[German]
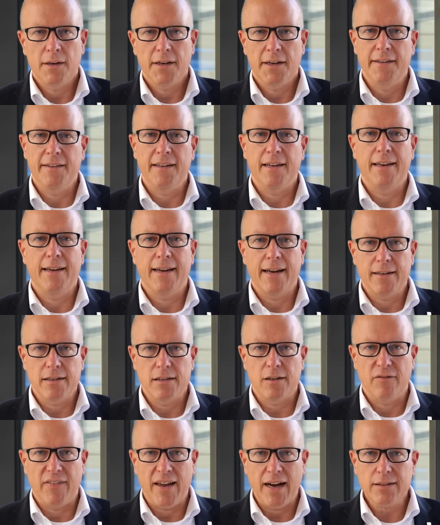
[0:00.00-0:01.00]

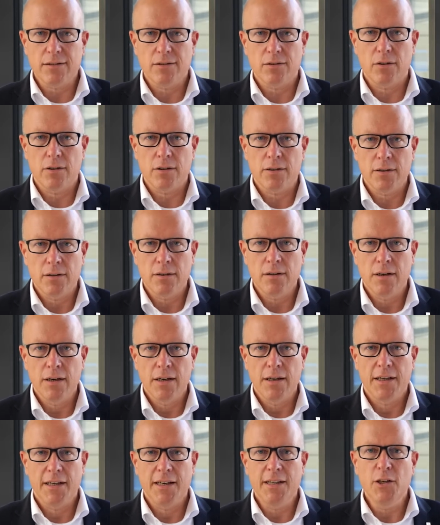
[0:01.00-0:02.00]
intelligente Werkzeuge,
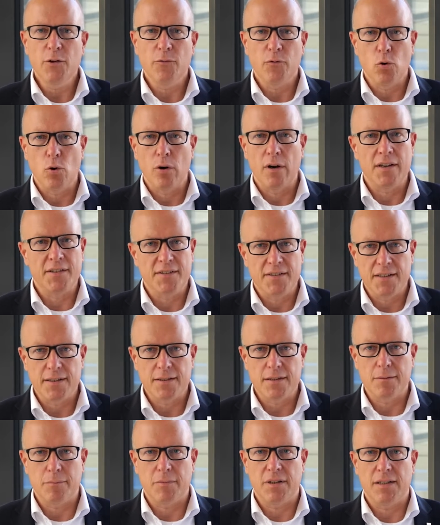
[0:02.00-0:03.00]

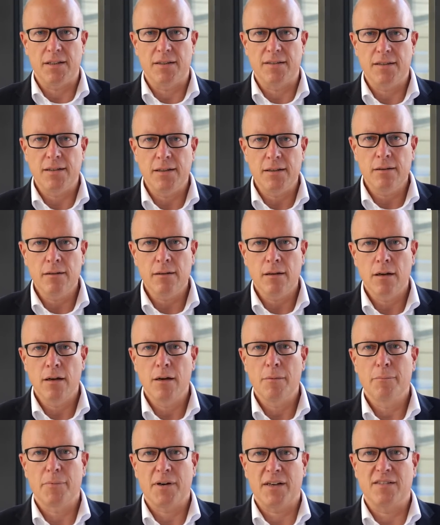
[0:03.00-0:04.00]
individualisierte Medizin,
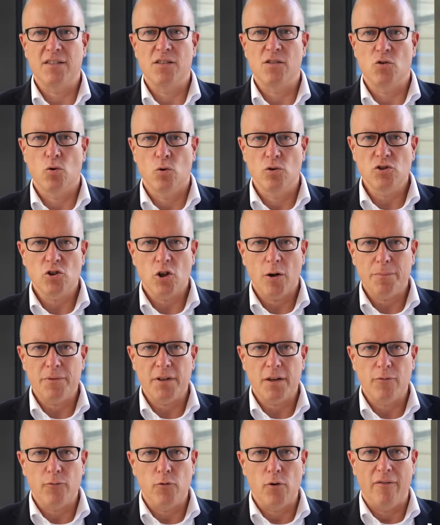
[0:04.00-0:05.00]

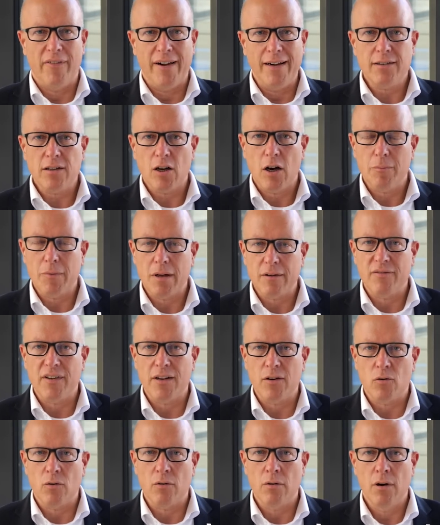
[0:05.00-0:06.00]
Präzisionsoptik für
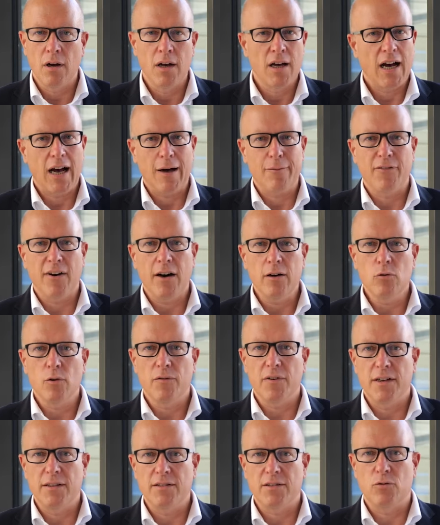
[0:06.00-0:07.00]
Weltraumanwendungen. Am
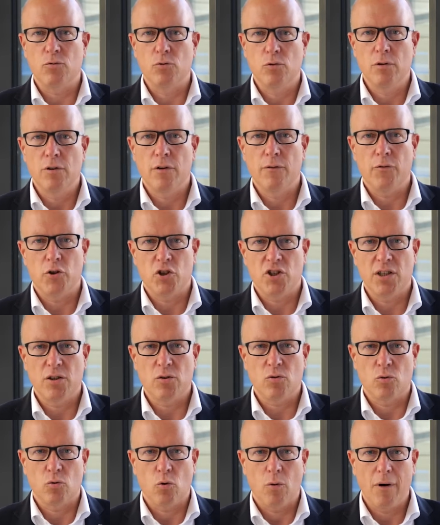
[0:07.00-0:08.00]
Fraunhofer Institut für
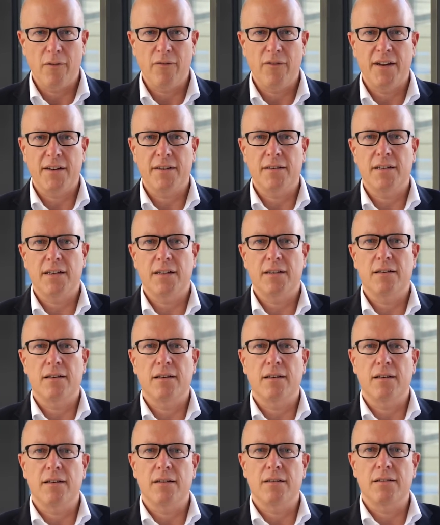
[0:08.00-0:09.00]
Schicht- und
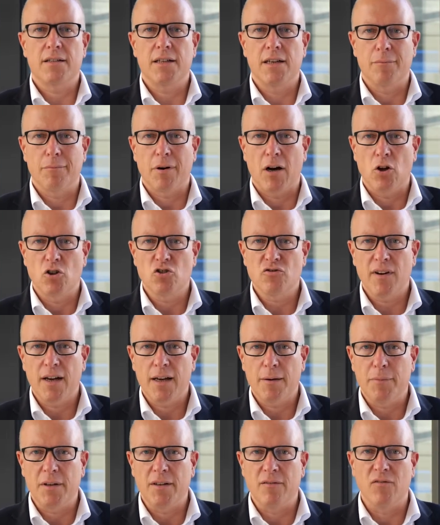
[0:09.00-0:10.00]
Oberflächentechnik IST in
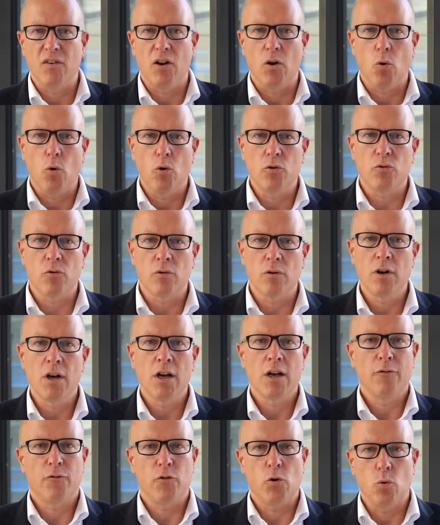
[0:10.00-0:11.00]
Braunschweig bieten wir Lösungen
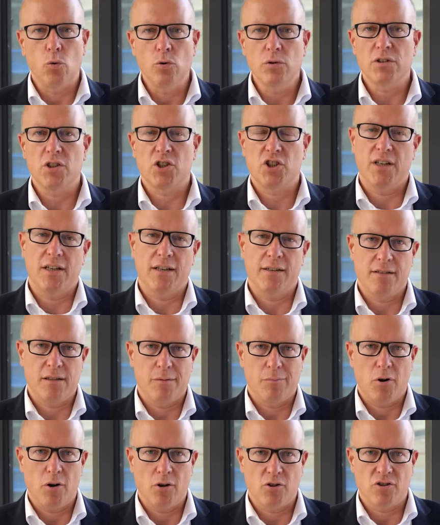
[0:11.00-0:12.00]
für unterschiedlichste
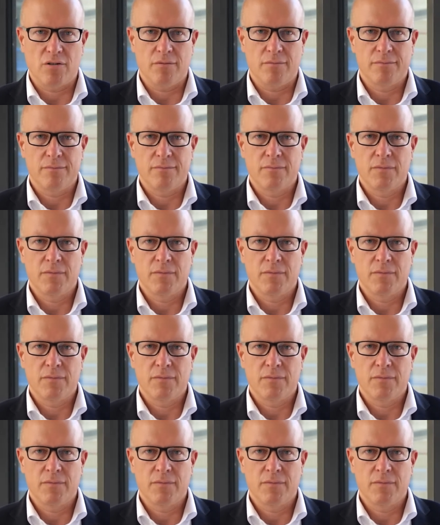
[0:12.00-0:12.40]
Branchen.